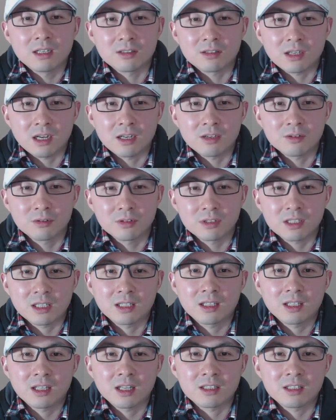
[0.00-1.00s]
还说加
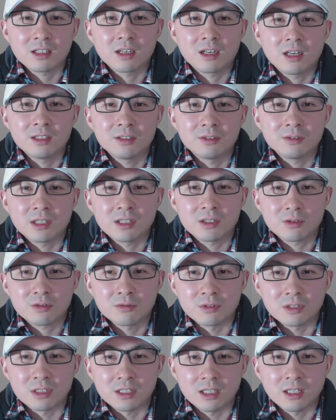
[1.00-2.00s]
拿大近来有点
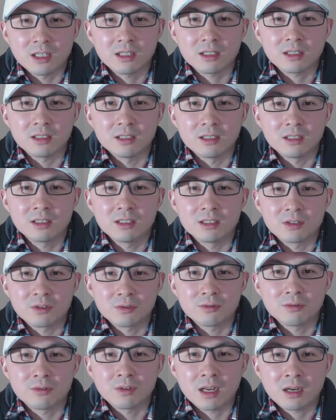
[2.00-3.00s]
中邪，很热
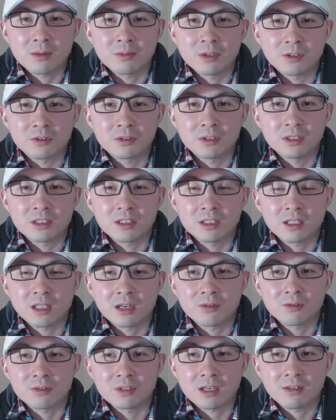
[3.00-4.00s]
衷于拉美国和其他
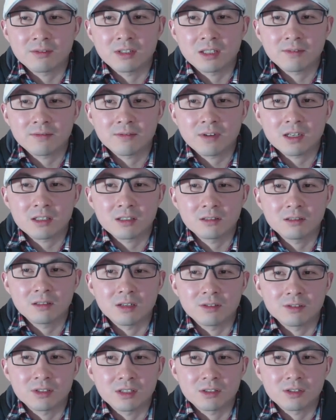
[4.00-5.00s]
国家为他发声，
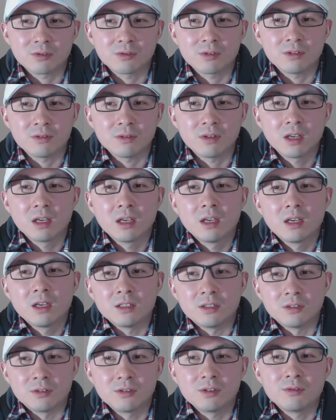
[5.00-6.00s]
好像这会。
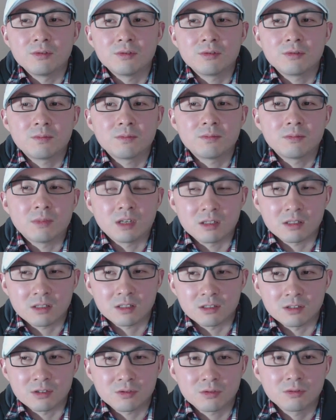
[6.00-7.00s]
有利于啊
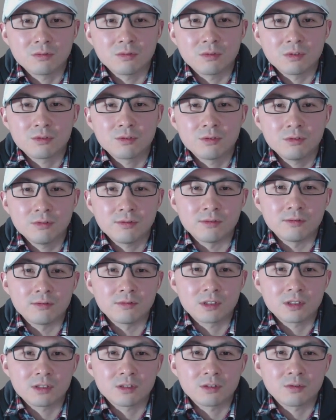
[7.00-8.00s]
使中国屈服，
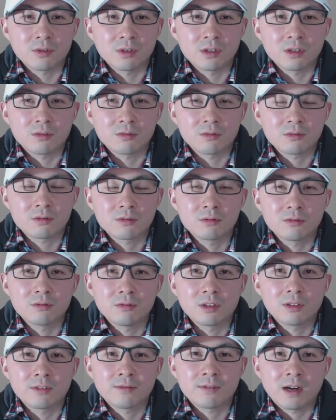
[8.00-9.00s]
这是对中
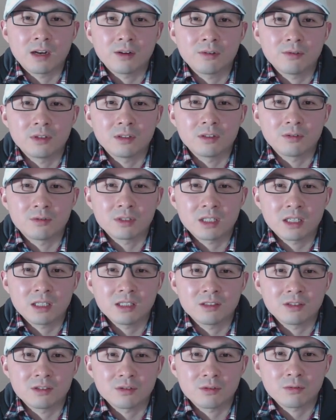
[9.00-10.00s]
国的法律和国家
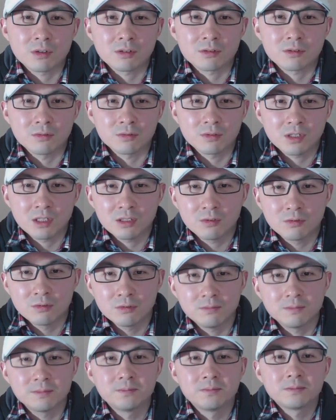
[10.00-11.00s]
意志双重低
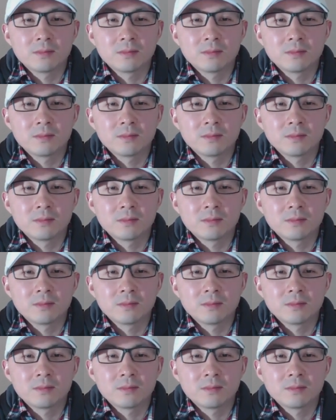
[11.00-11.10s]
估。